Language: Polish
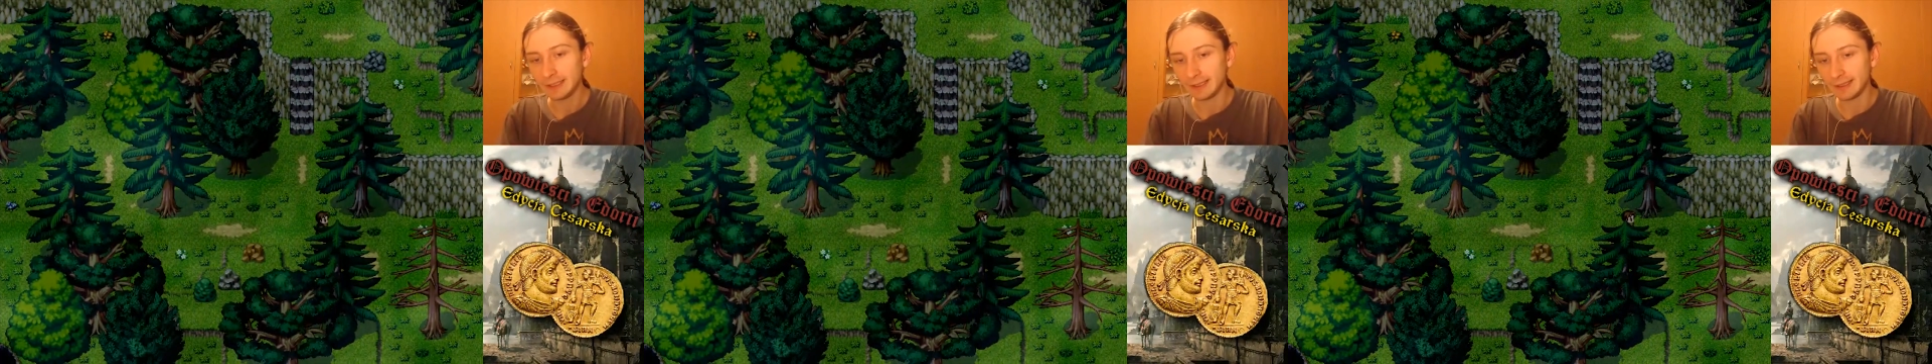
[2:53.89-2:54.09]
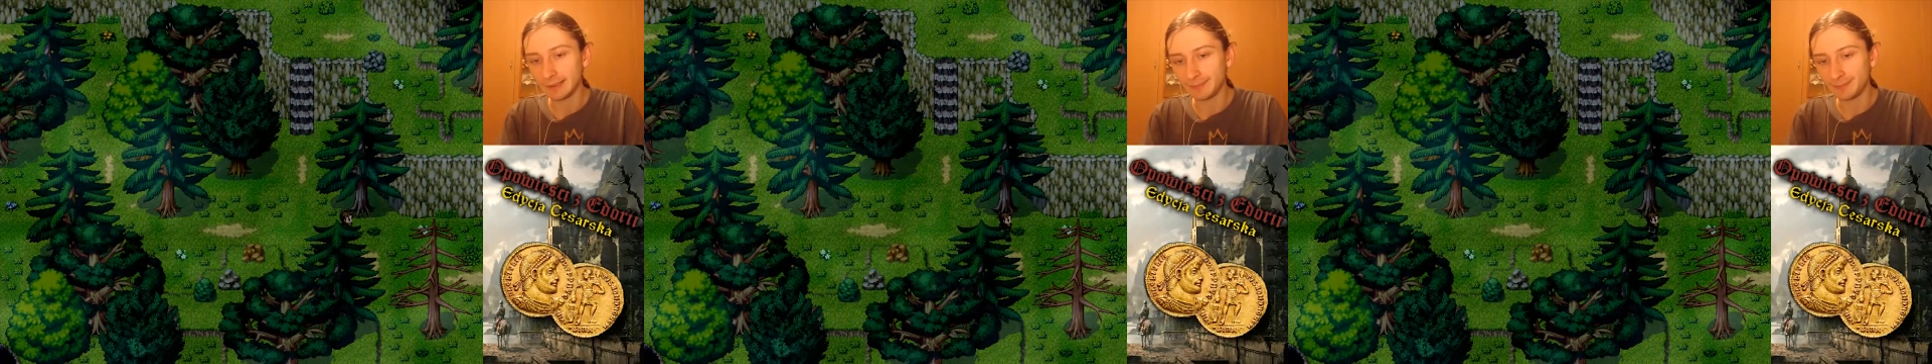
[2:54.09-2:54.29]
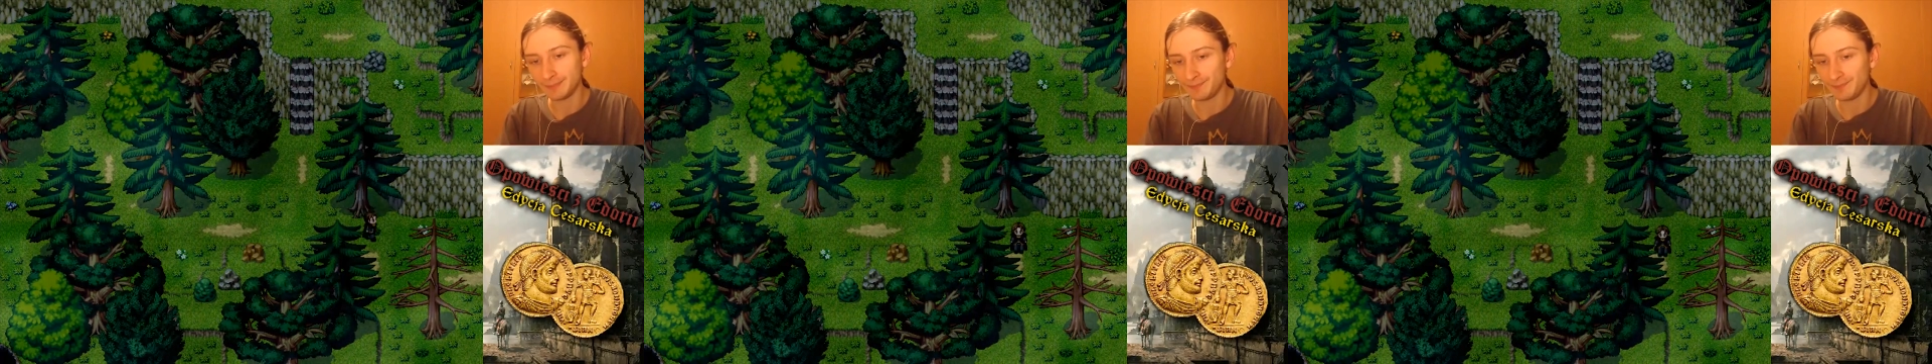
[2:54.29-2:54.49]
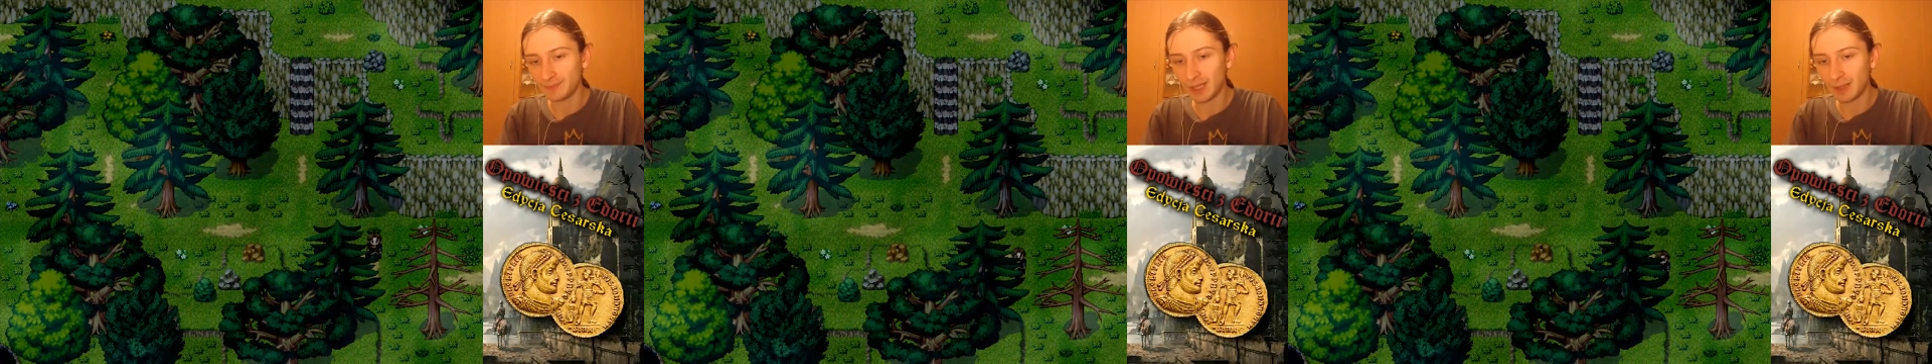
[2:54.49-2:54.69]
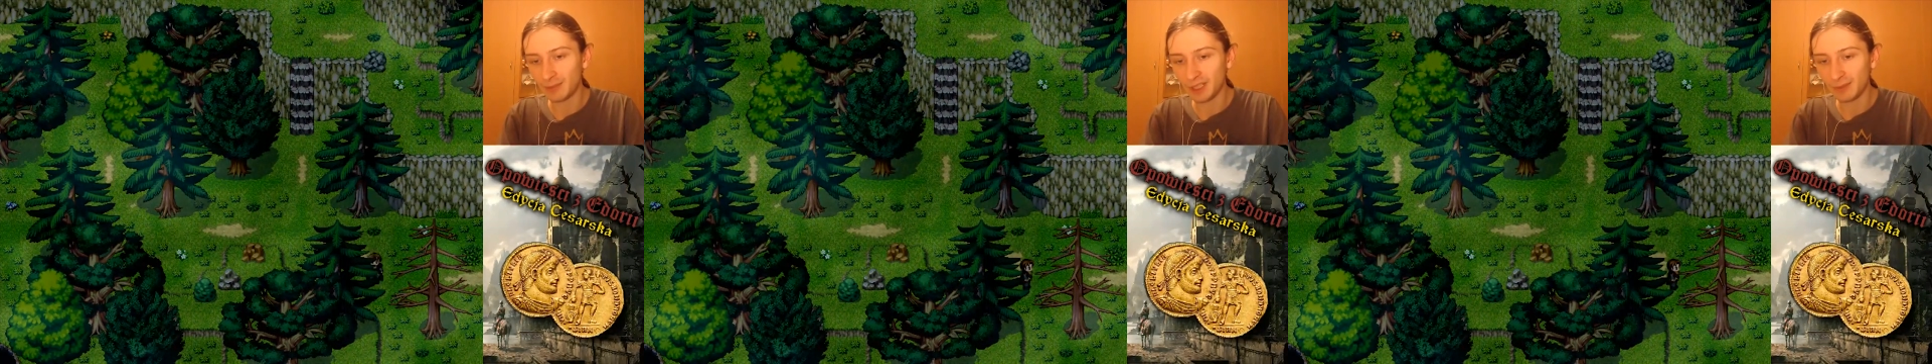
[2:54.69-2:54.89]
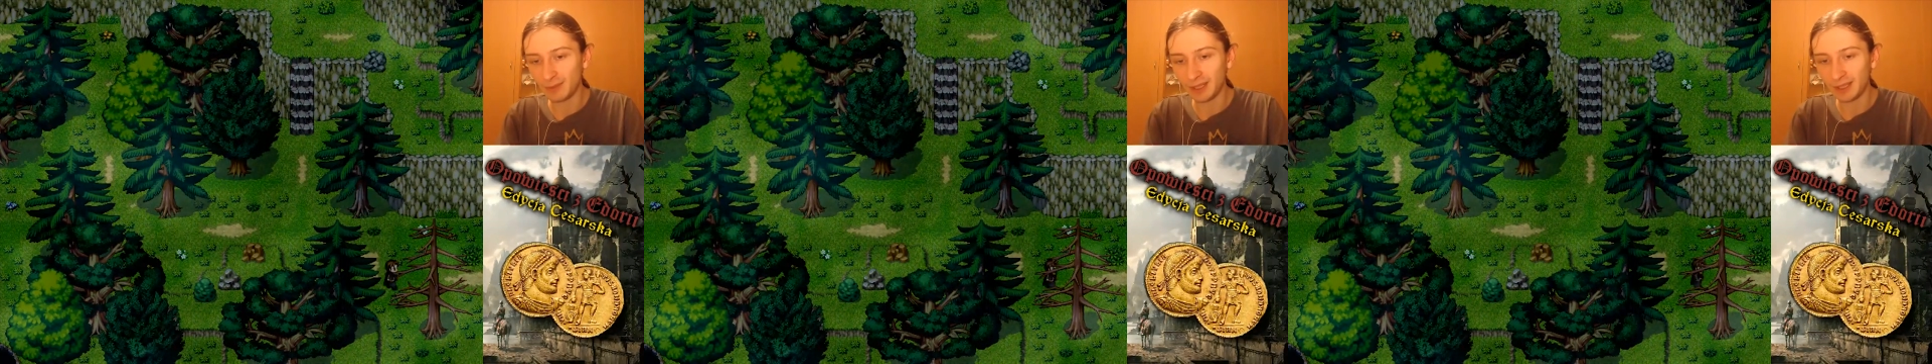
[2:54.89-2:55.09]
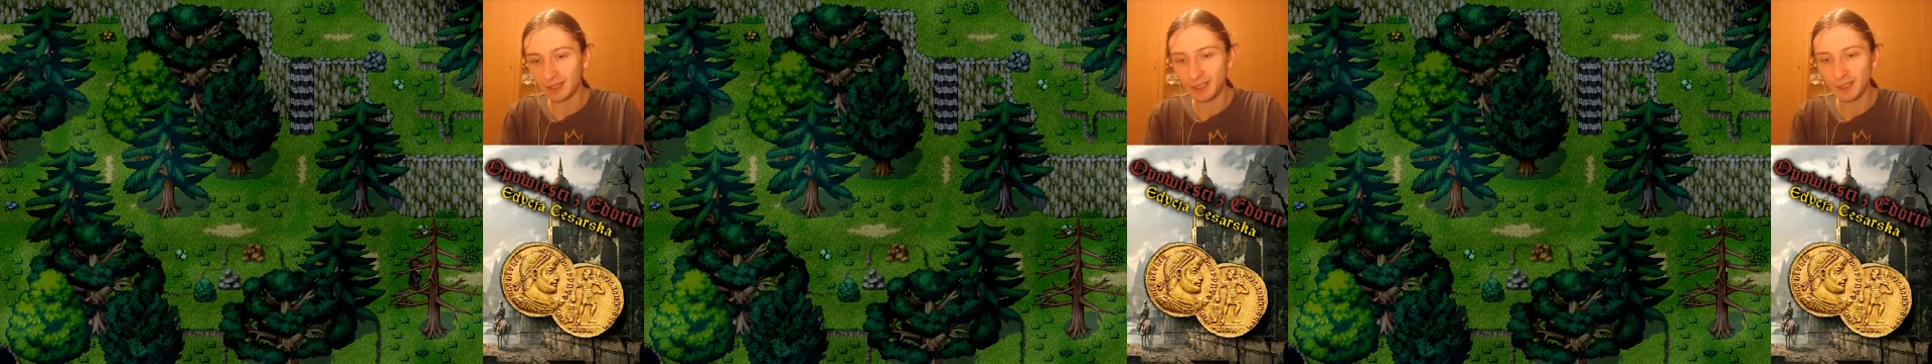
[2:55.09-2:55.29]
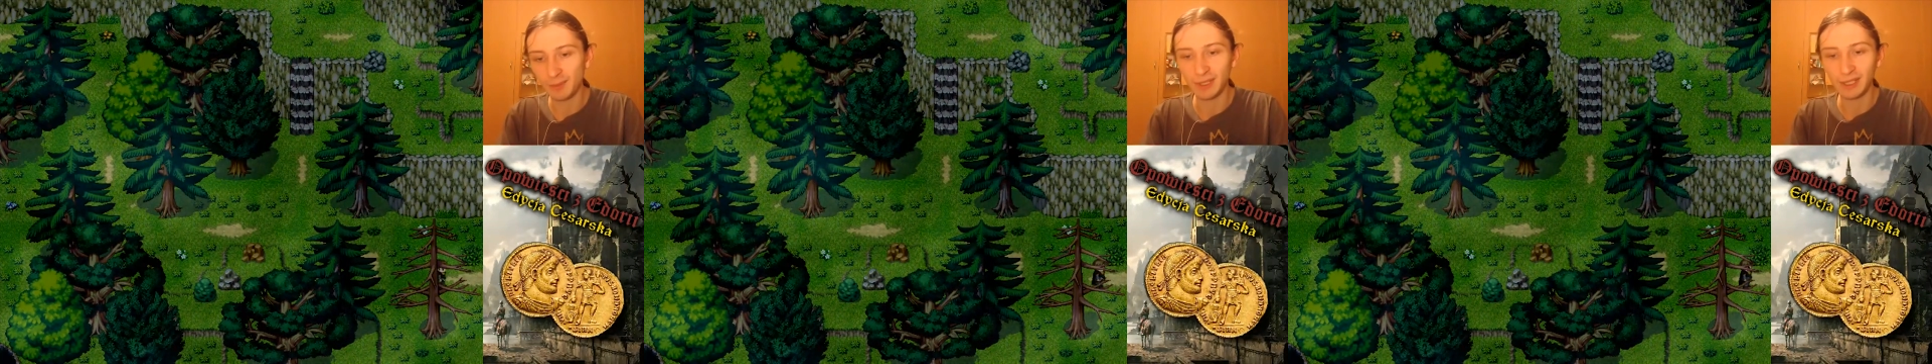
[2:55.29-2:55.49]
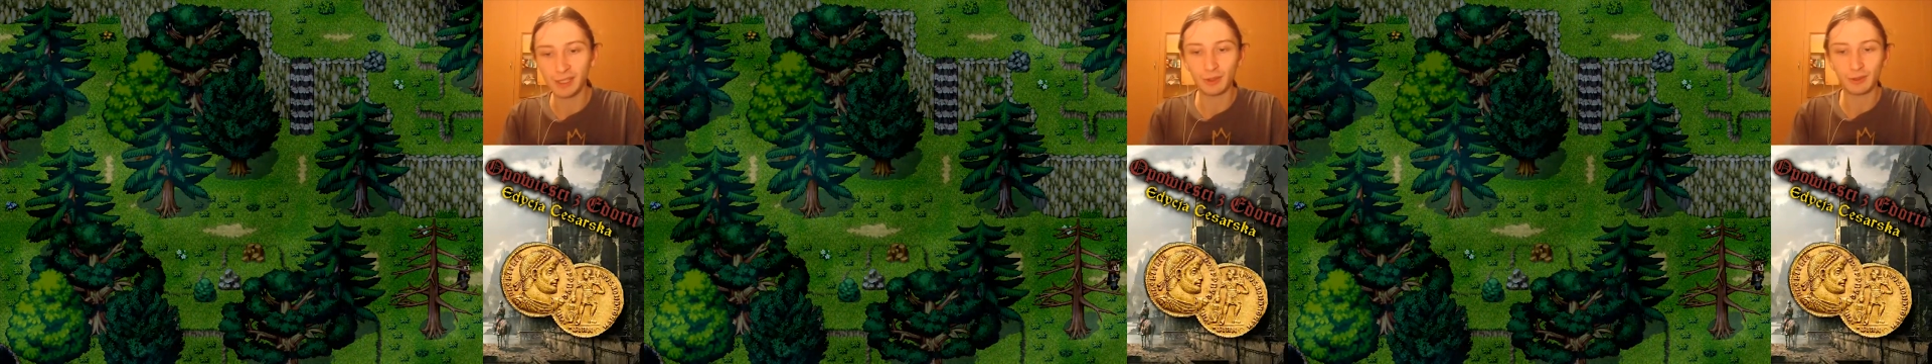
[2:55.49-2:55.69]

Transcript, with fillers: Um, tam, gdzie bandyci byli,